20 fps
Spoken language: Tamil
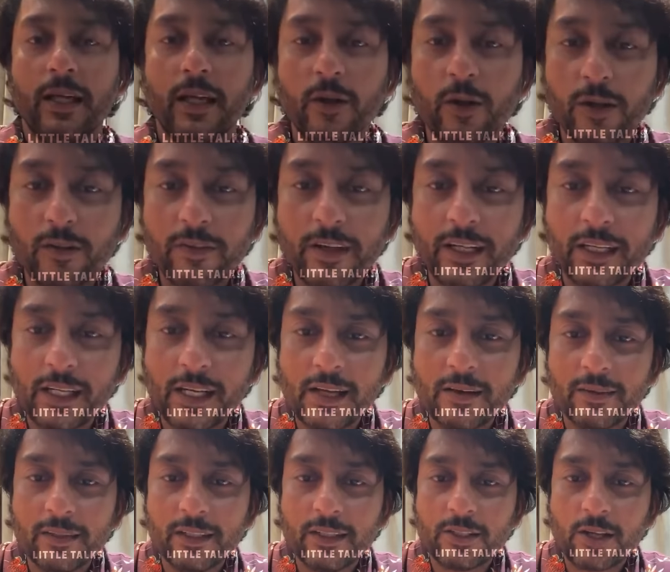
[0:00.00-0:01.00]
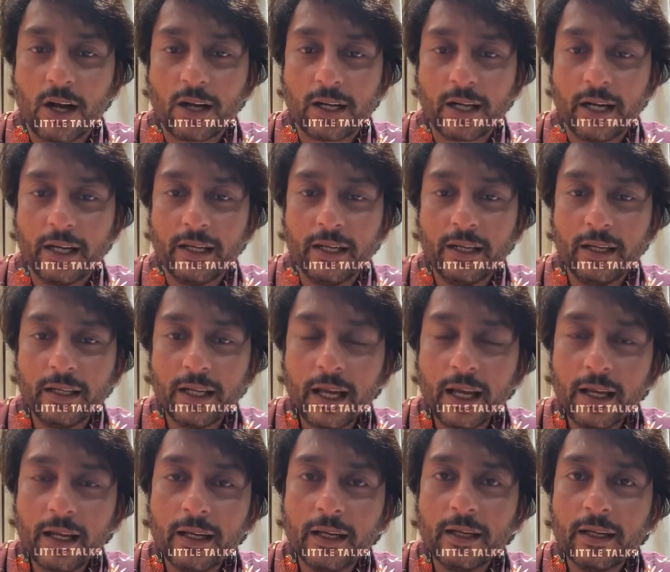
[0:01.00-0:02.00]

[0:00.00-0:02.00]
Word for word: என்னோட வீட்லேயே வந்து ஷாக் ஆகி டே